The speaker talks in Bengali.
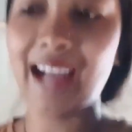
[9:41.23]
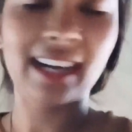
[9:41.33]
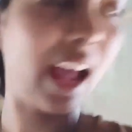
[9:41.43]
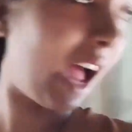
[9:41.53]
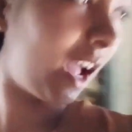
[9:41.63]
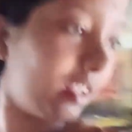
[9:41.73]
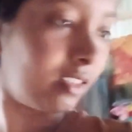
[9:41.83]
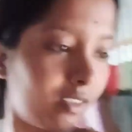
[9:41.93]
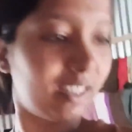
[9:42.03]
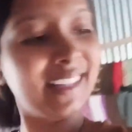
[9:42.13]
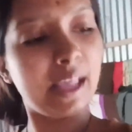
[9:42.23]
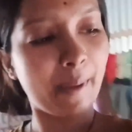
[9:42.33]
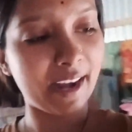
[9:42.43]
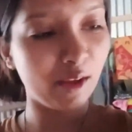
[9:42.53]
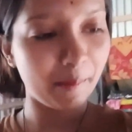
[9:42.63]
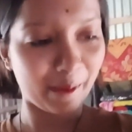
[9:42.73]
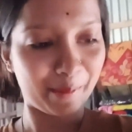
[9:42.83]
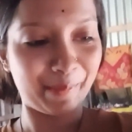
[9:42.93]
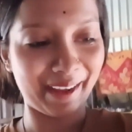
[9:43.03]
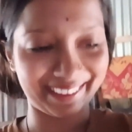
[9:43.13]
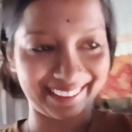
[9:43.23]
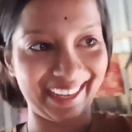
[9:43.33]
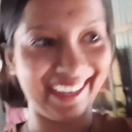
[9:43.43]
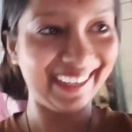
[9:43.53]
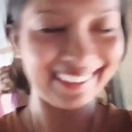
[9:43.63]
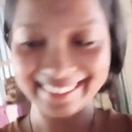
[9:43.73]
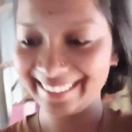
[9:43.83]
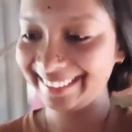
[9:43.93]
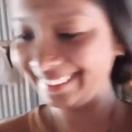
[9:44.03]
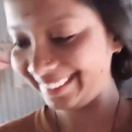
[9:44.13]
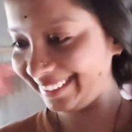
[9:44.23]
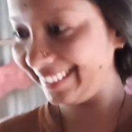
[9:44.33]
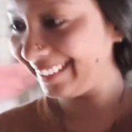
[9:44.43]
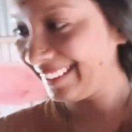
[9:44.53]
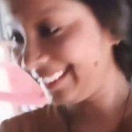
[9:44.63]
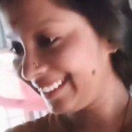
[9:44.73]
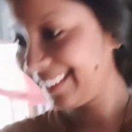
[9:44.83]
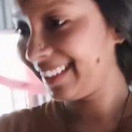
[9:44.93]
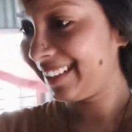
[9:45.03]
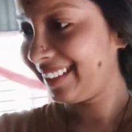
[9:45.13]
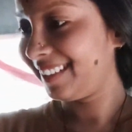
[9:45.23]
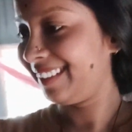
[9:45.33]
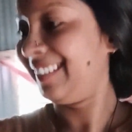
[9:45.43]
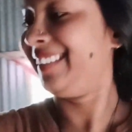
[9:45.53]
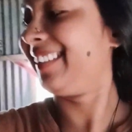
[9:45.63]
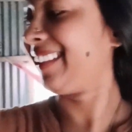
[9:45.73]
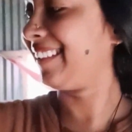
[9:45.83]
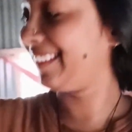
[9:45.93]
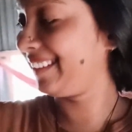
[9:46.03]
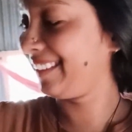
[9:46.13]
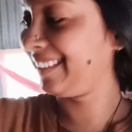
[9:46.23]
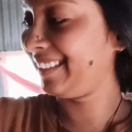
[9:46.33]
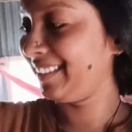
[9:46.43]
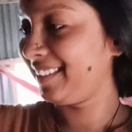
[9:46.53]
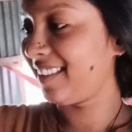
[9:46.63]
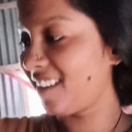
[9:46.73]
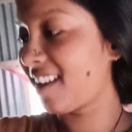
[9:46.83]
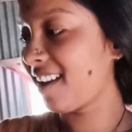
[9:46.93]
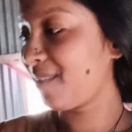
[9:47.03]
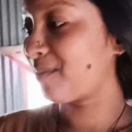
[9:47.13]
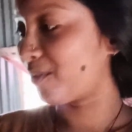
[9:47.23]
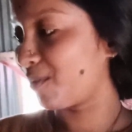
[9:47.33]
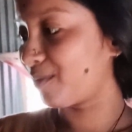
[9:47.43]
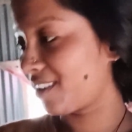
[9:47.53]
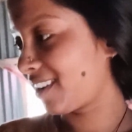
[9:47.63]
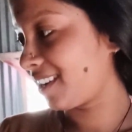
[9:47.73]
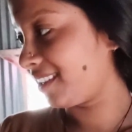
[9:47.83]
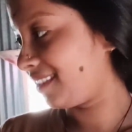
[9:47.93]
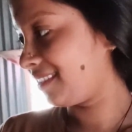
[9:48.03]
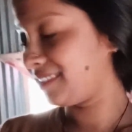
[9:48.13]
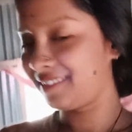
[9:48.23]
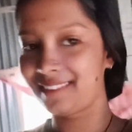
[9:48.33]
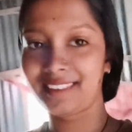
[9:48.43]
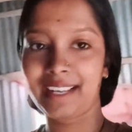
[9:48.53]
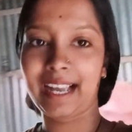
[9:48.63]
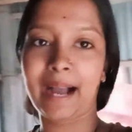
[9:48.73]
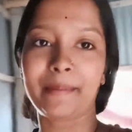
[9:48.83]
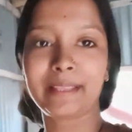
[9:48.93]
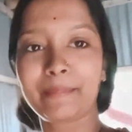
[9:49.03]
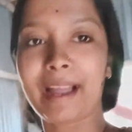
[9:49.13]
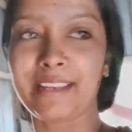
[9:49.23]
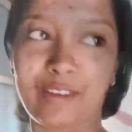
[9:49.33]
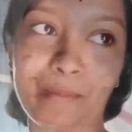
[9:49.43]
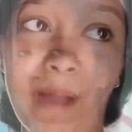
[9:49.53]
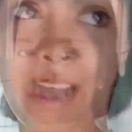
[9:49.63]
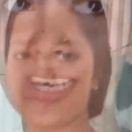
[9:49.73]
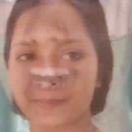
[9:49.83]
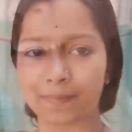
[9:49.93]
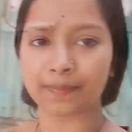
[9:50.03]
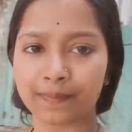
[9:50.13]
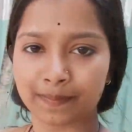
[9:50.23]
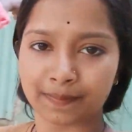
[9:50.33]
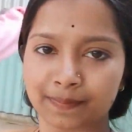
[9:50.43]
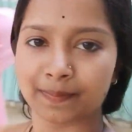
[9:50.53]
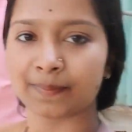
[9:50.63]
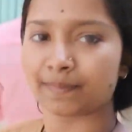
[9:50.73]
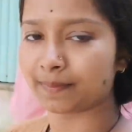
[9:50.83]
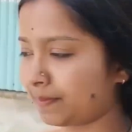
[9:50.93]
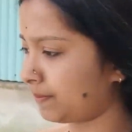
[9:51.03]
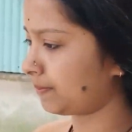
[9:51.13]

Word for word: এই ভিডিওটা যদি কেউ দেখো দেখতেই পারবে যে কতটা হাসি কতটা মজা কতটা আমি এই ভিডিওটা কিন্তু নাও দিতে পারতাম আমি কিন্তু আমার কিন্তু একদমই ইচ্ছা নেই এই ভিডিওটা